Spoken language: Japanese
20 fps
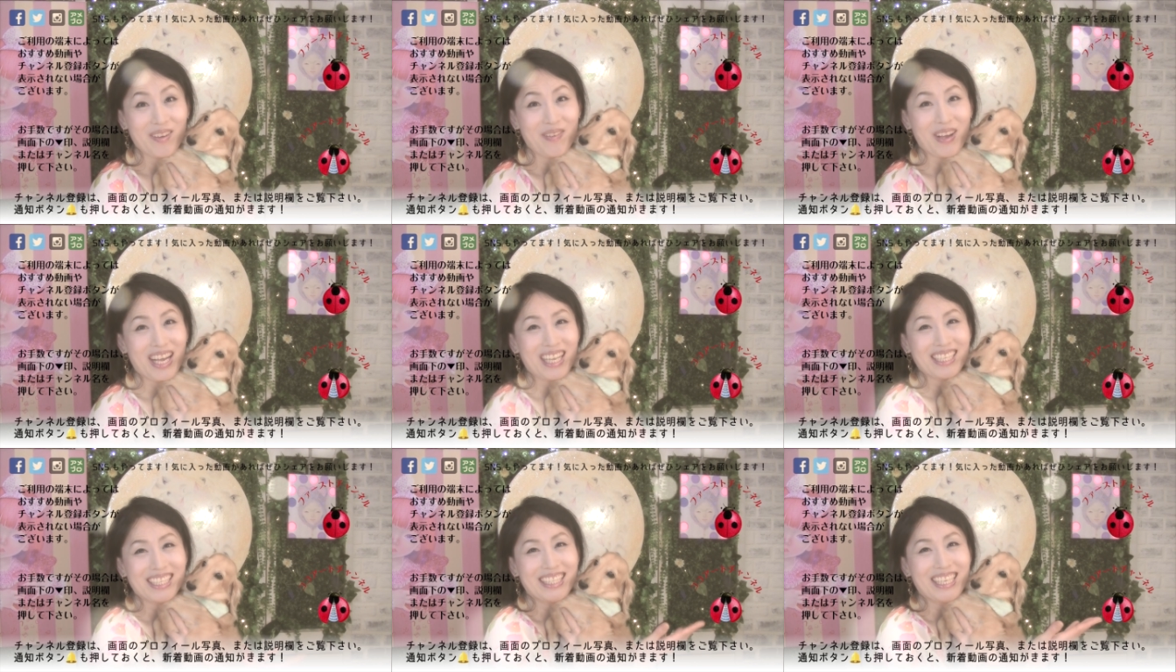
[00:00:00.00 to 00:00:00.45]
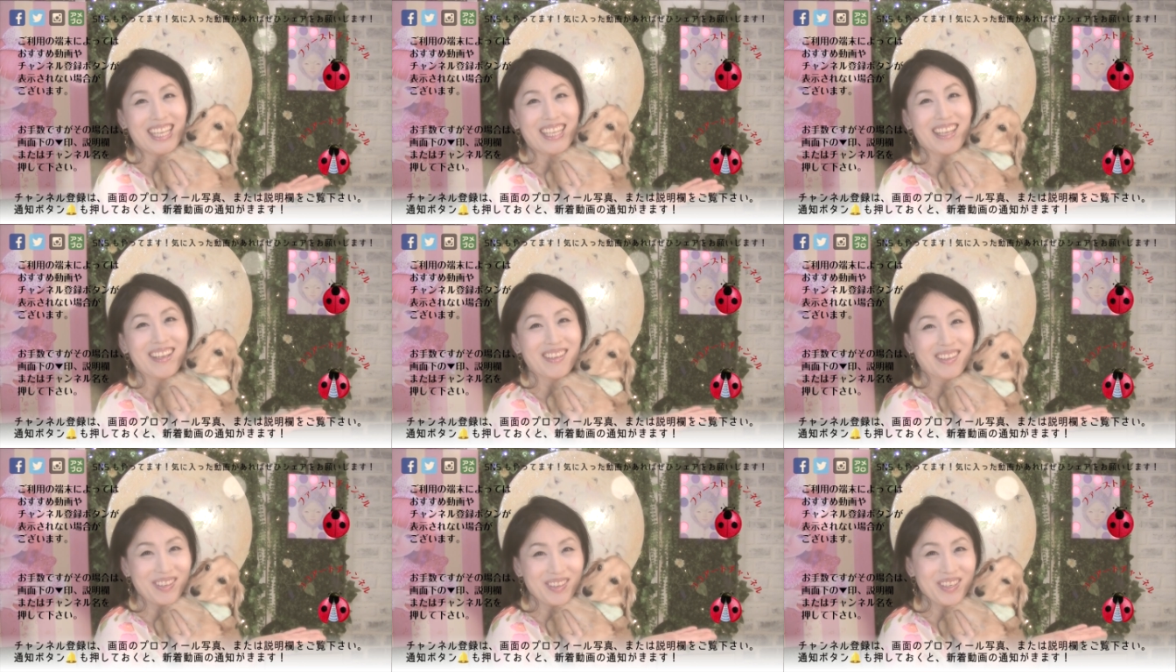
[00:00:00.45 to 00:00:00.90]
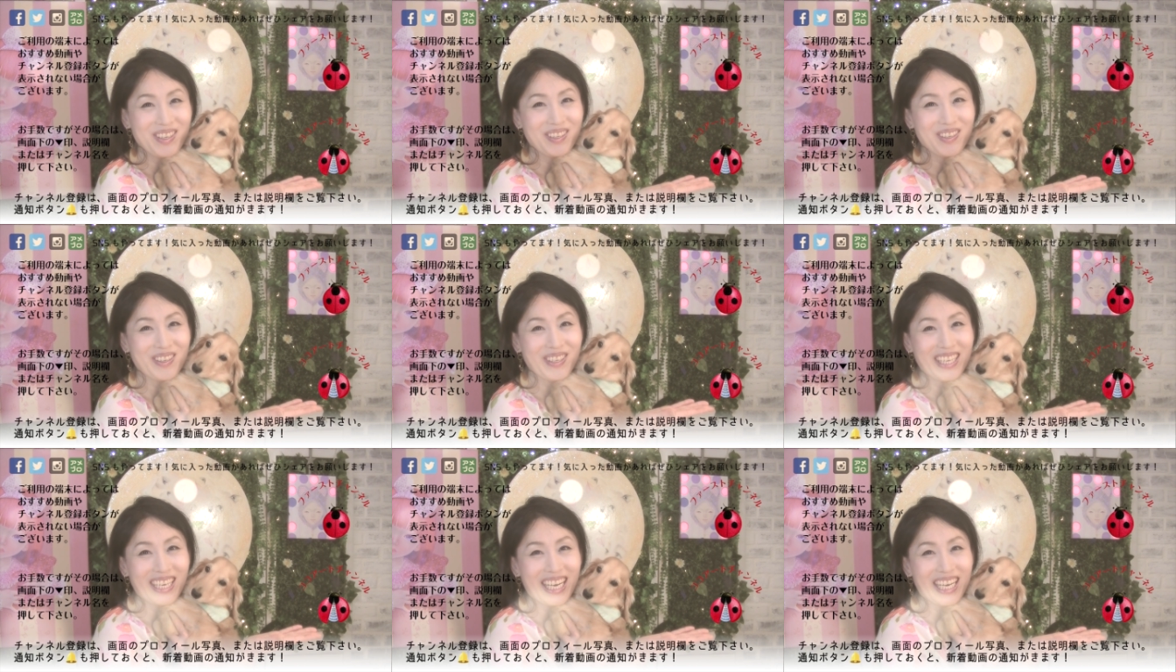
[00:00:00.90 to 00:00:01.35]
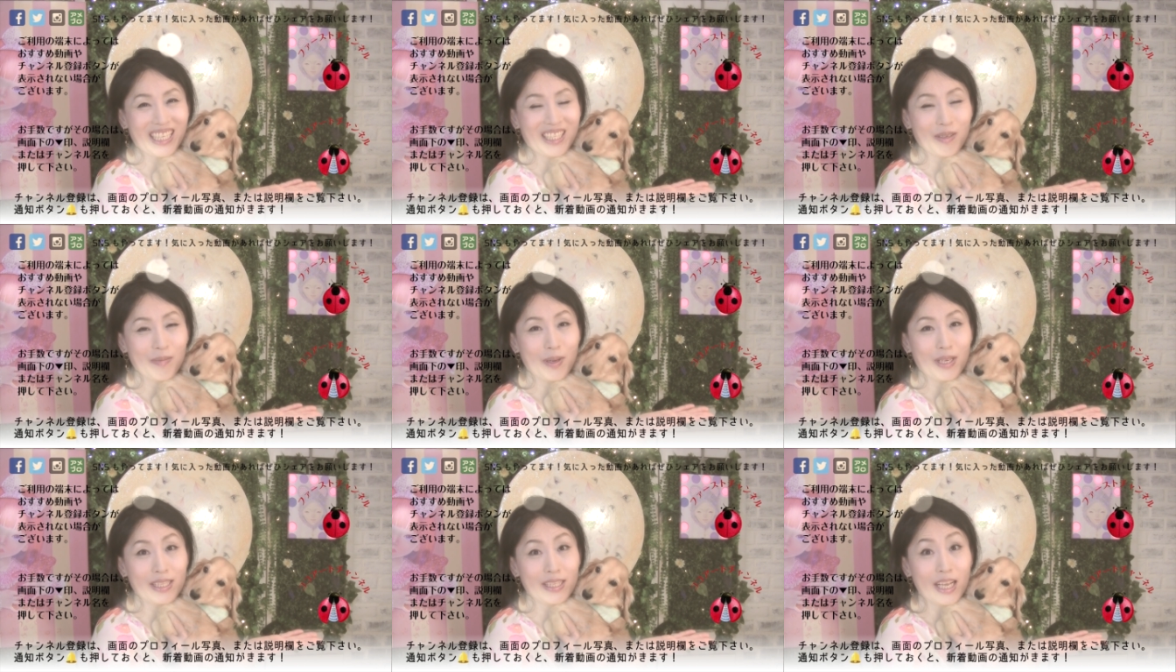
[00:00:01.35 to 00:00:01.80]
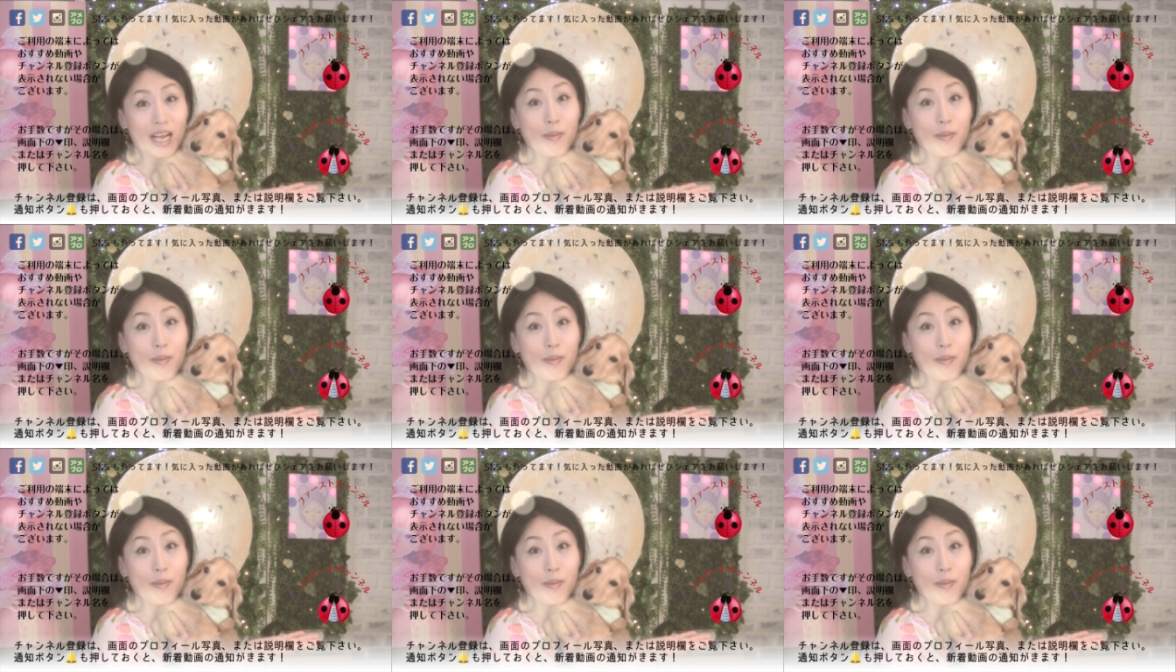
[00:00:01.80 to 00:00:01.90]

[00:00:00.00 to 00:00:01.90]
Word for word: ればチャンネル登録お願いします。